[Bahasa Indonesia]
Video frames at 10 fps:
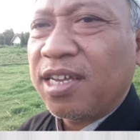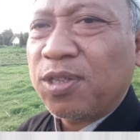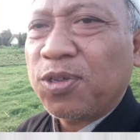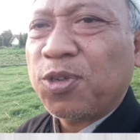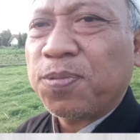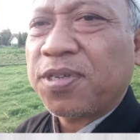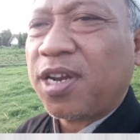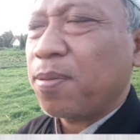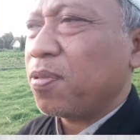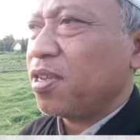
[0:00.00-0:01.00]
itu
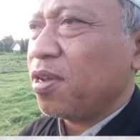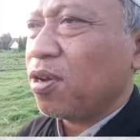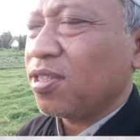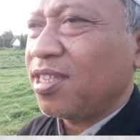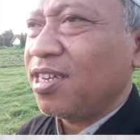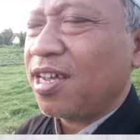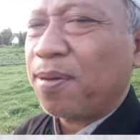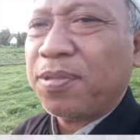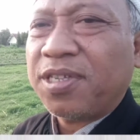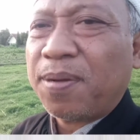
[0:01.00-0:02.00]
subscribernya
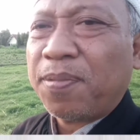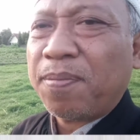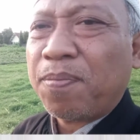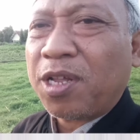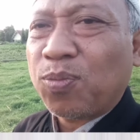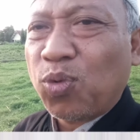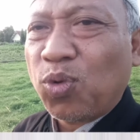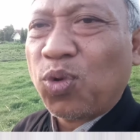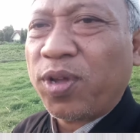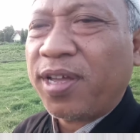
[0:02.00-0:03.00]
tidak mencapai 40
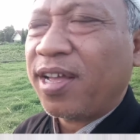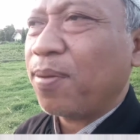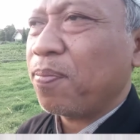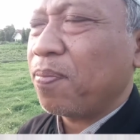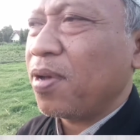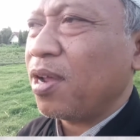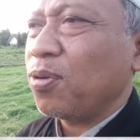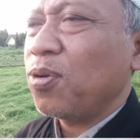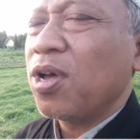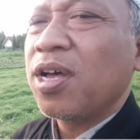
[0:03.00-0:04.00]
ya
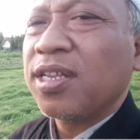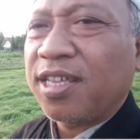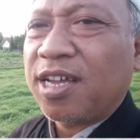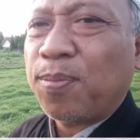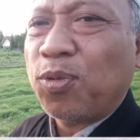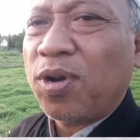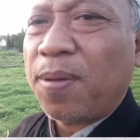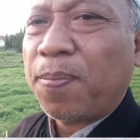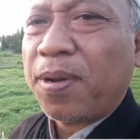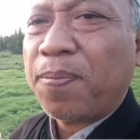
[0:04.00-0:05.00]
baru
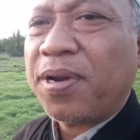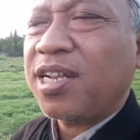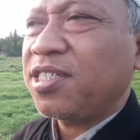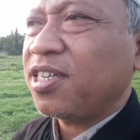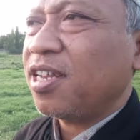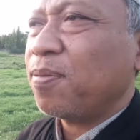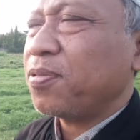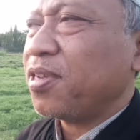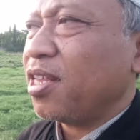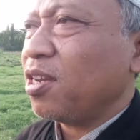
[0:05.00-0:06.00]
38 padahal channel
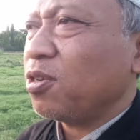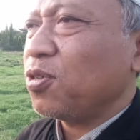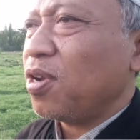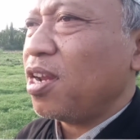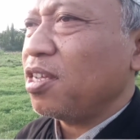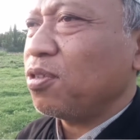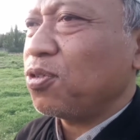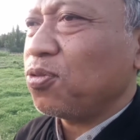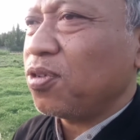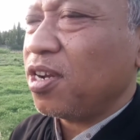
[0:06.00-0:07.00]
pesantren Ojolali itu
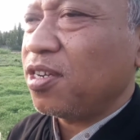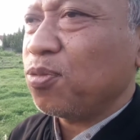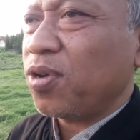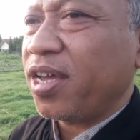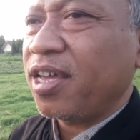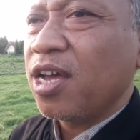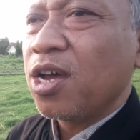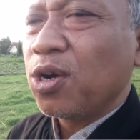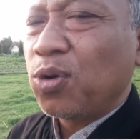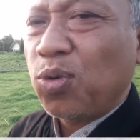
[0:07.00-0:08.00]
sudah dimulai
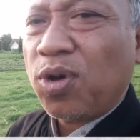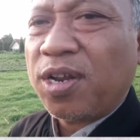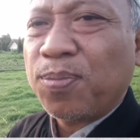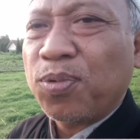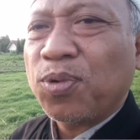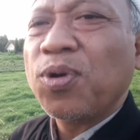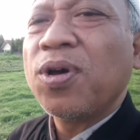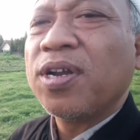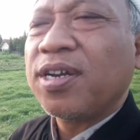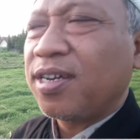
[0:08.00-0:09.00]

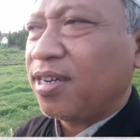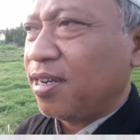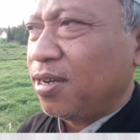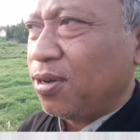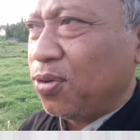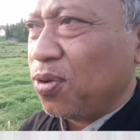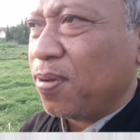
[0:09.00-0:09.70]
2012